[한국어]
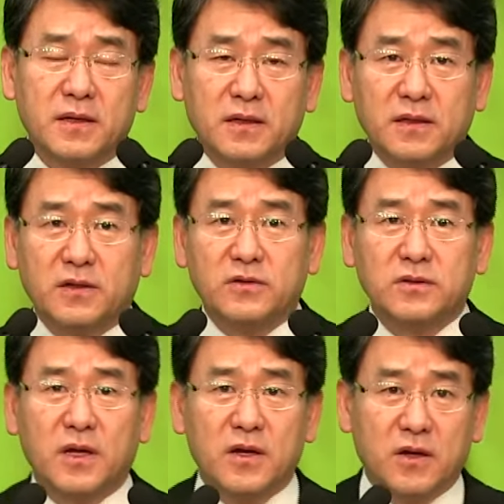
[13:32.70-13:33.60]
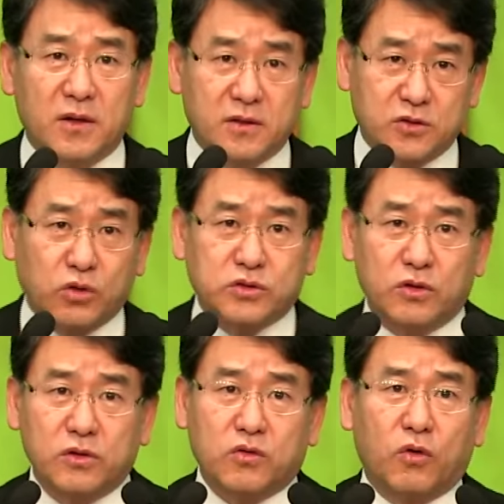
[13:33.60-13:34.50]
이런
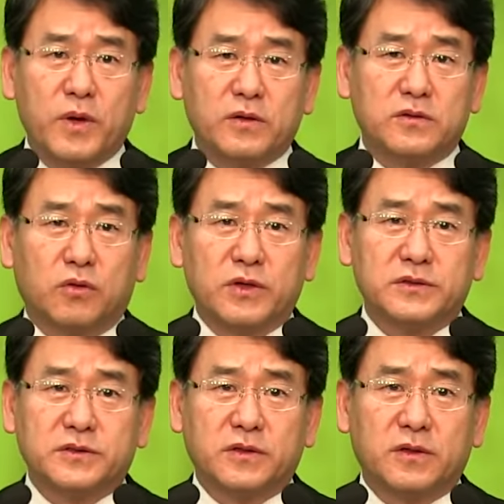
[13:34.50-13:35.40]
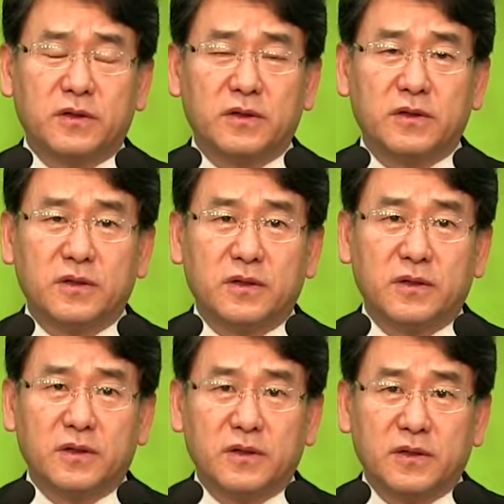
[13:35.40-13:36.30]
토설 고백을 통해서
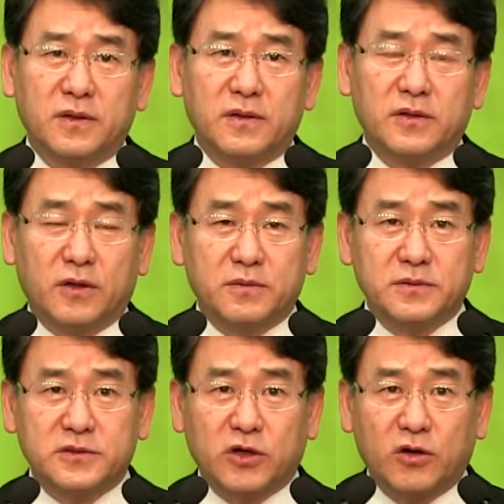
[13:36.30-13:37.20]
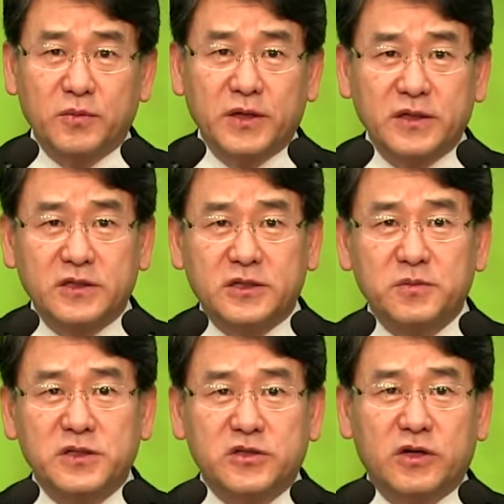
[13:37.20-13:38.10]
여러분 처음에 이
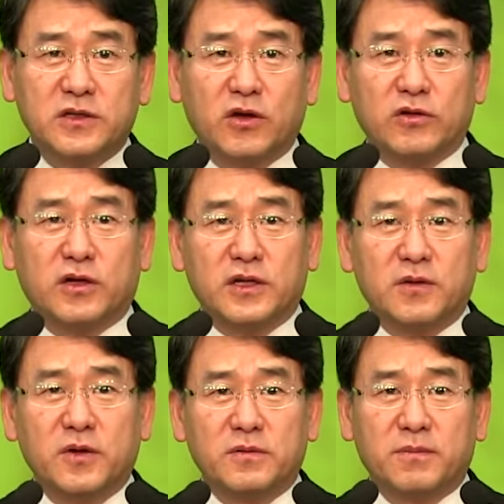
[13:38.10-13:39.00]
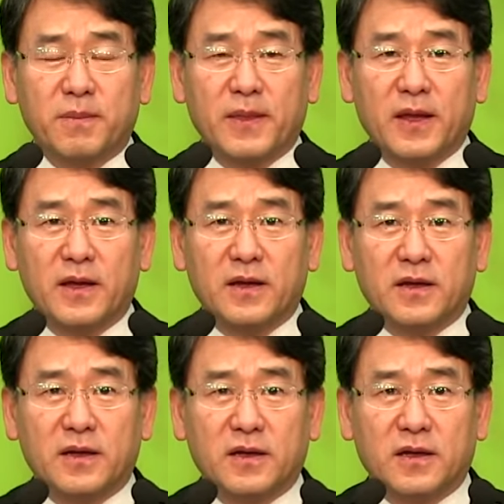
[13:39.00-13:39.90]
심리치료 할 때 어떻게 하냐면
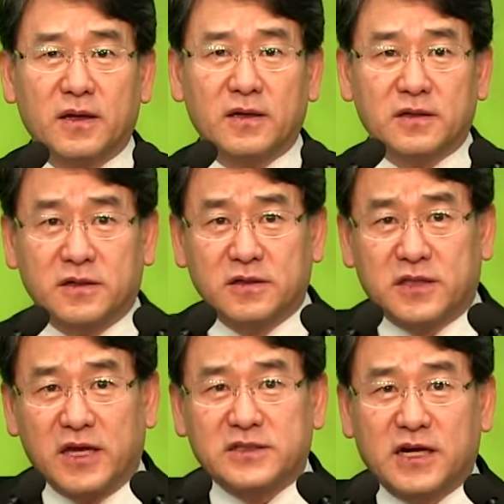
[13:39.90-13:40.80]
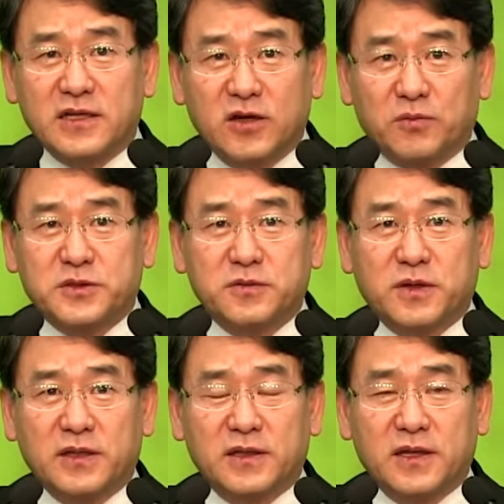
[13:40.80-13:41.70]
그 대상이
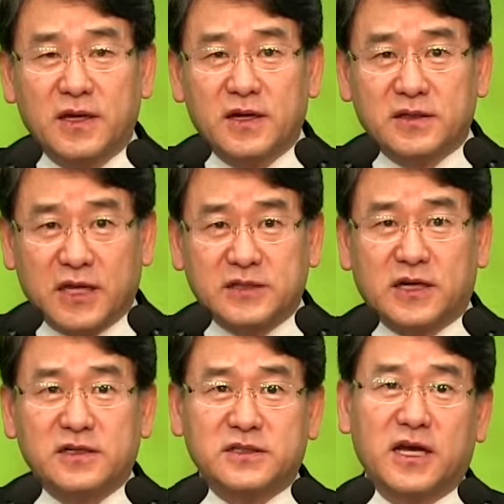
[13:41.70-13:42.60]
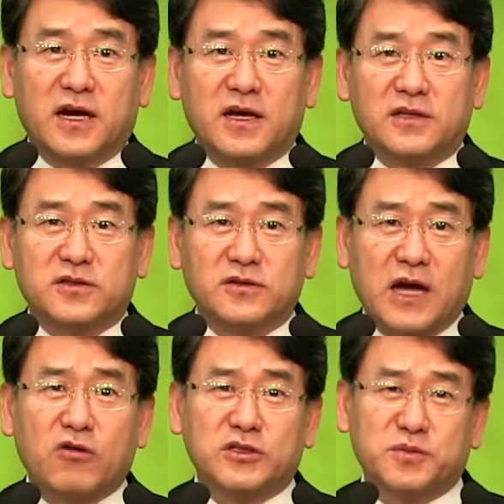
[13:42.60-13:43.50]
없지만 대상을 생각해서
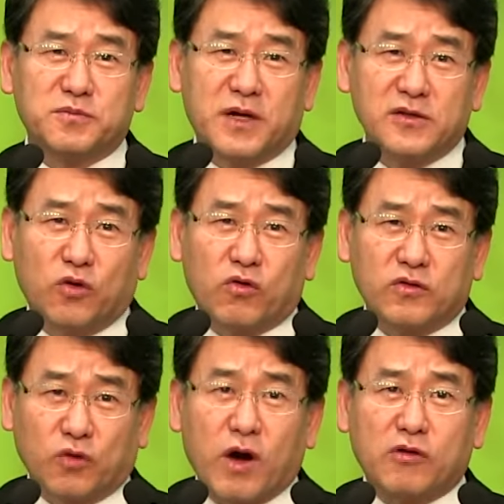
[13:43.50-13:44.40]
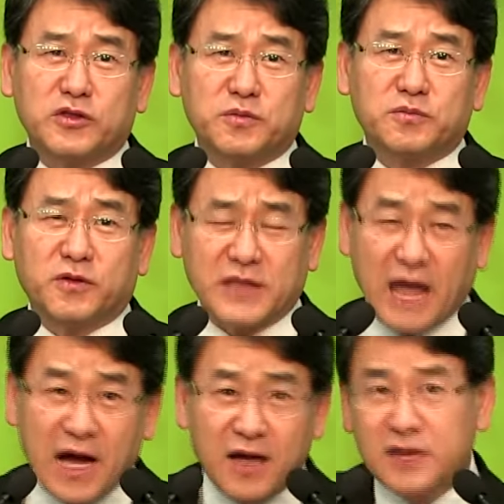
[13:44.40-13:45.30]
하고 싶은 말, 욕, 욕하고 싶은 거
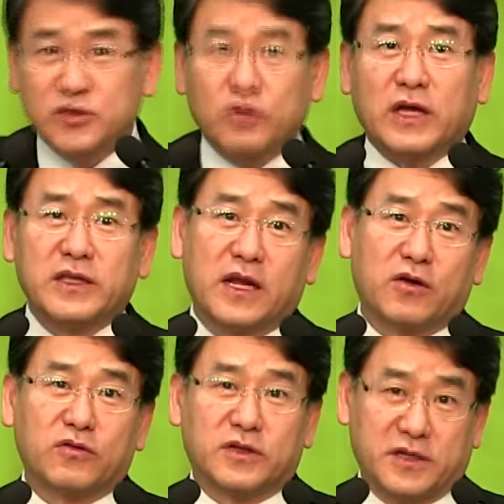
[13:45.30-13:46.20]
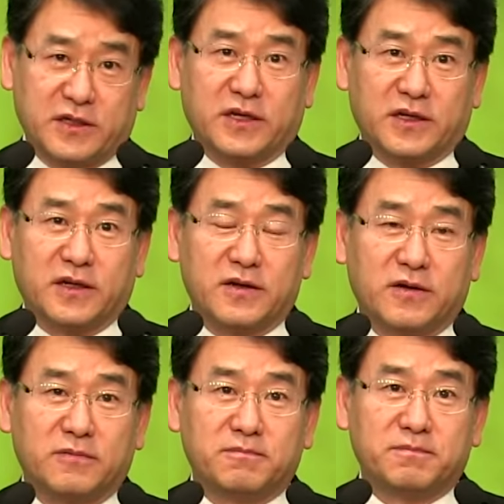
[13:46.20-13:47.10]
다 쏟아내라고 그렇게 얘기를
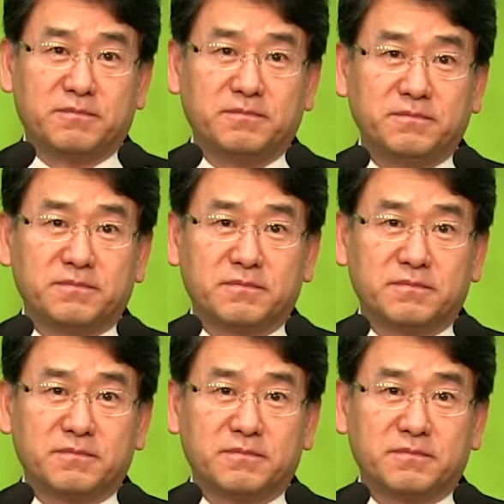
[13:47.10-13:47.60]
해요. 응?